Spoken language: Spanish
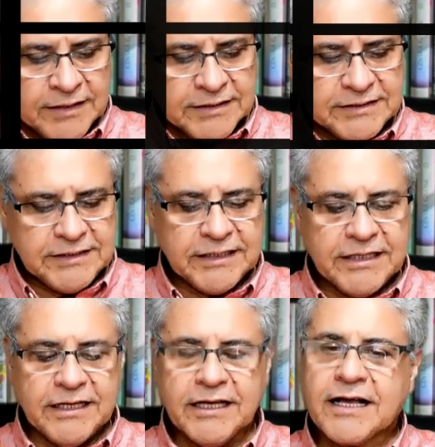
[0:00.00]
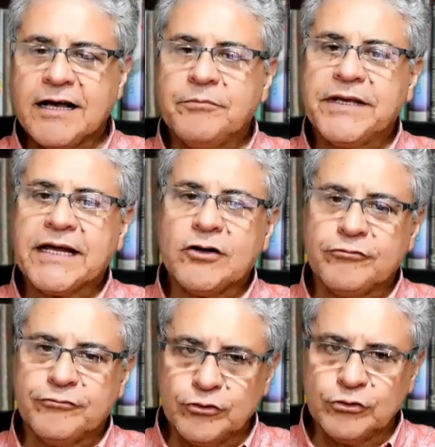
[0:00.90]
si quieres cambiar
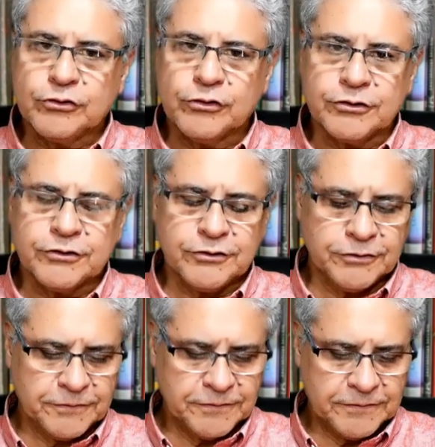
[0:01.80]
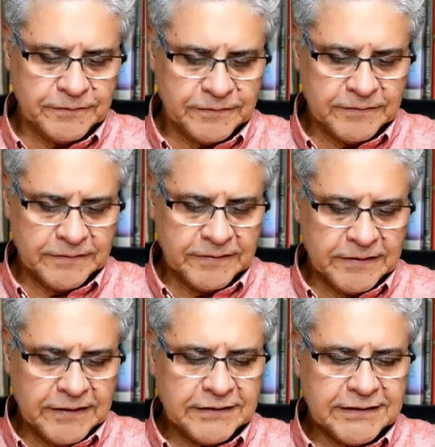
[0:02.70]
los frutos,
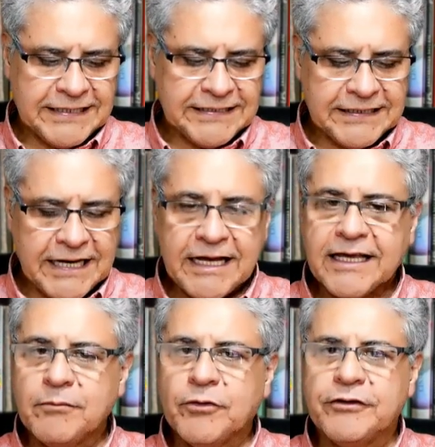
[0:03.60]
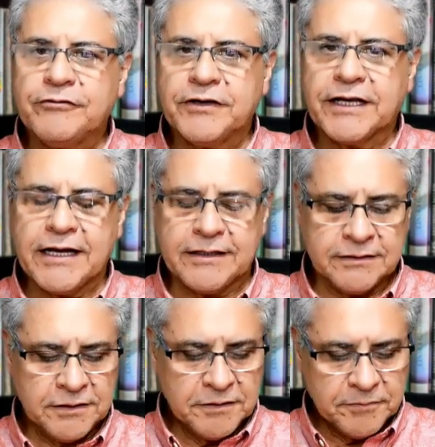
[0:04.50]
tendrás que modificar
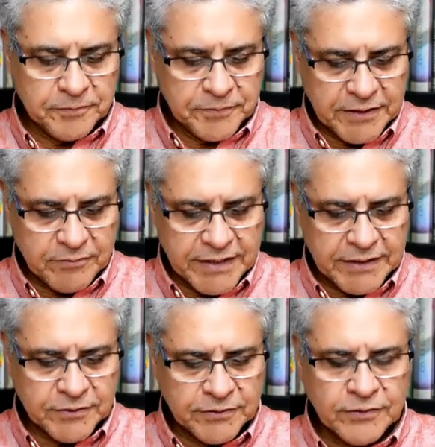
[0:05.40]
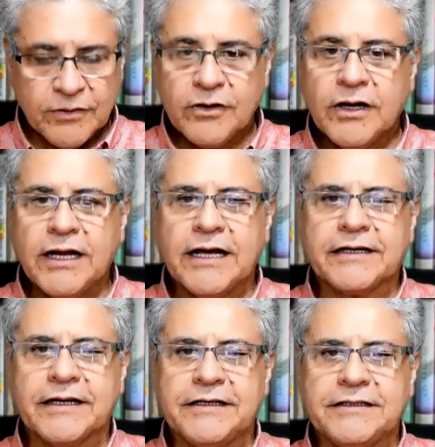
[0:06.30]
primero las
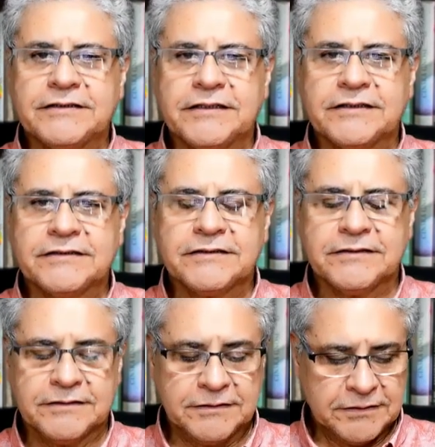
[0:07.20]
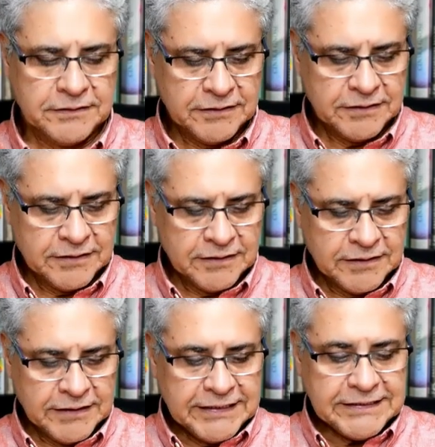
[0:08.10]
raíces.
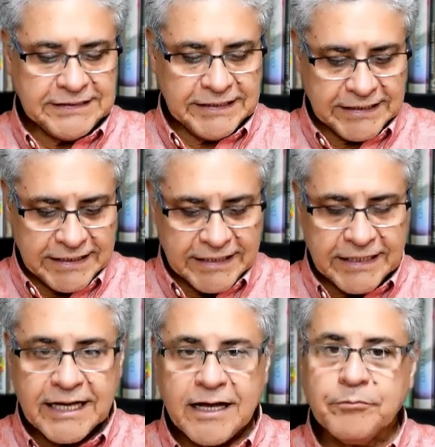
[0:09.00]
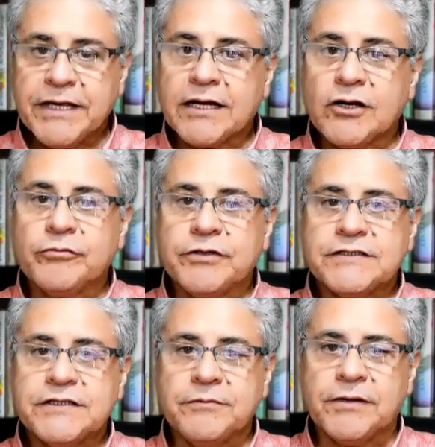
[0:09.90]
Si quieres cambiar lo
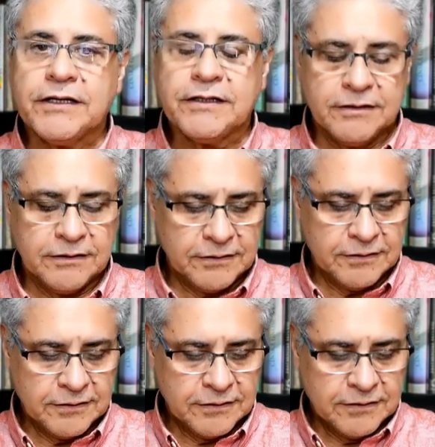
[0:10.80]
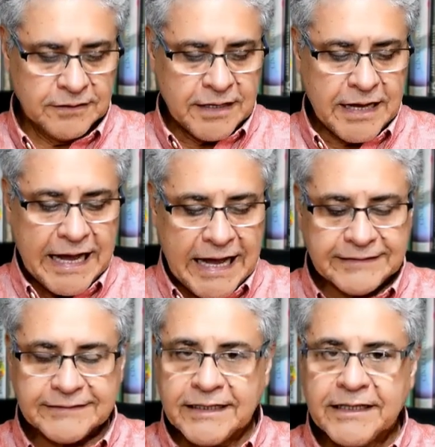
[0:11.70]
visible,
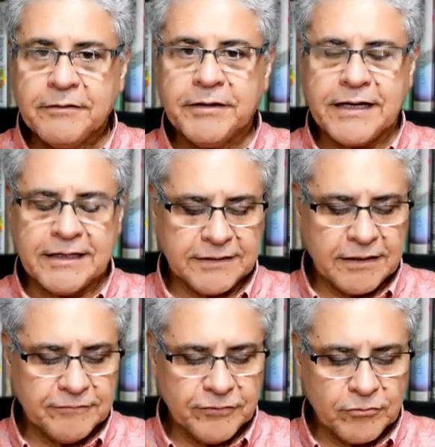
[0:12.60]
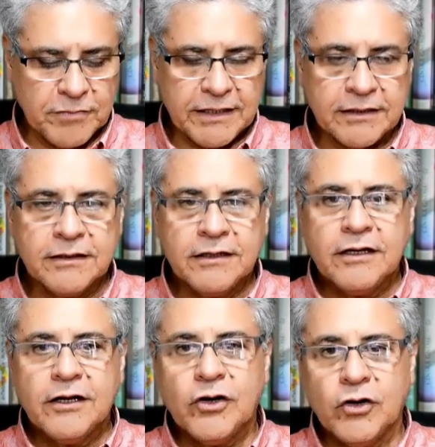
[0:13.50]
antes deberás transformar
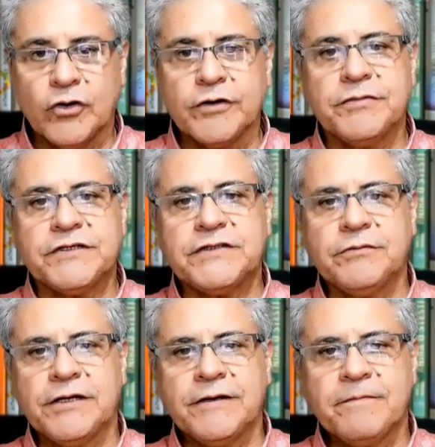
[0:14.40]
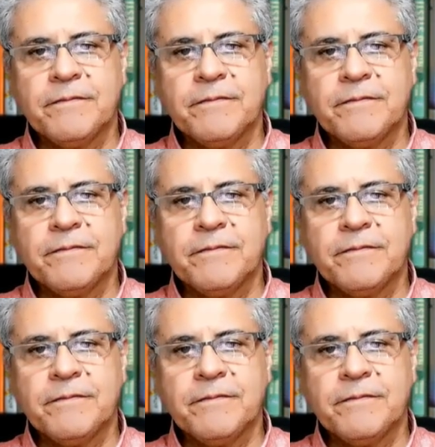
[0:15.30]
lo invisible.